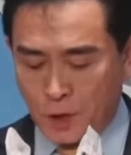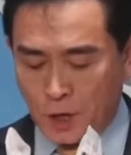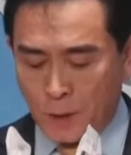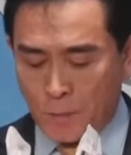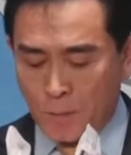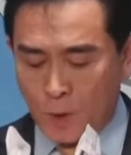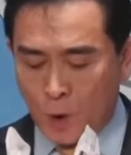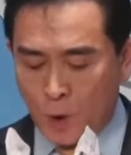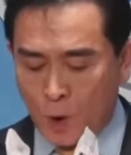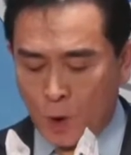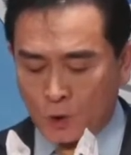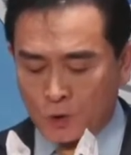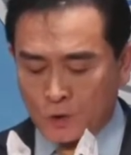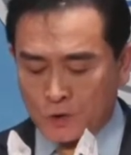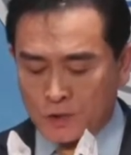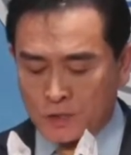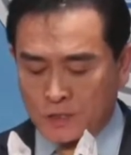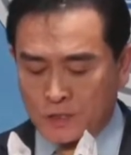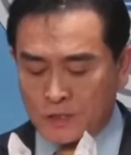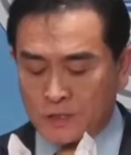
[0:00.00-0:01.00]
저의
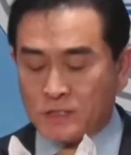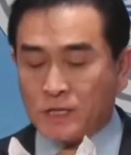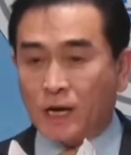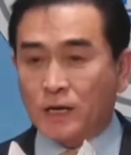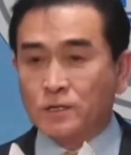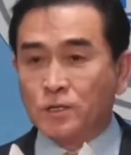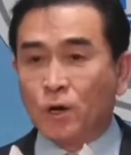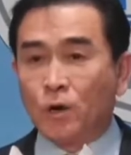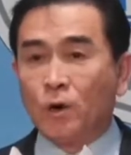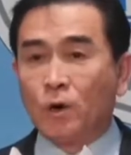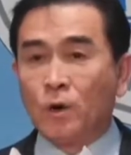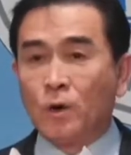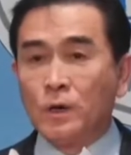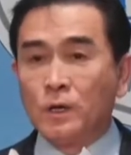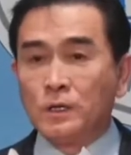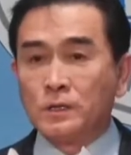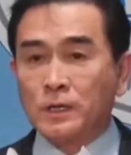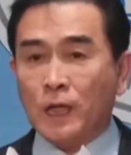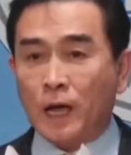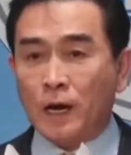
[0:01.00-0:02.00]
모든 신상도
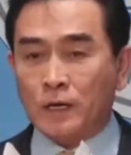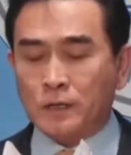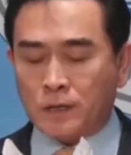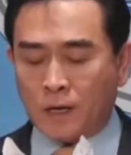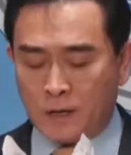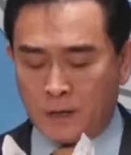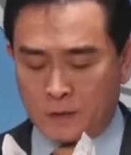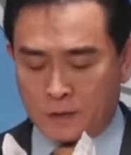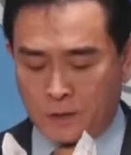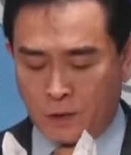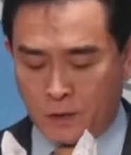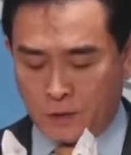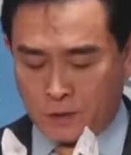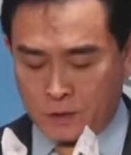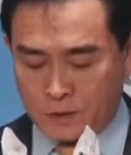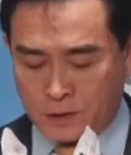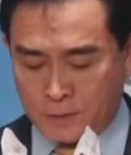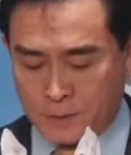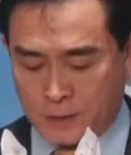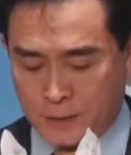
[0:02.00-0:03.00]
탈탈
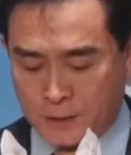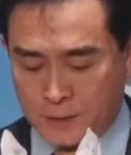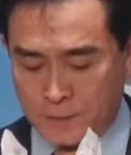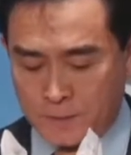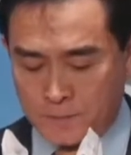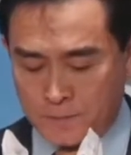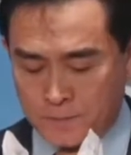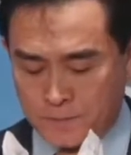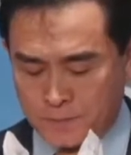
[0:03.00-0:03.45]
털 것입니다.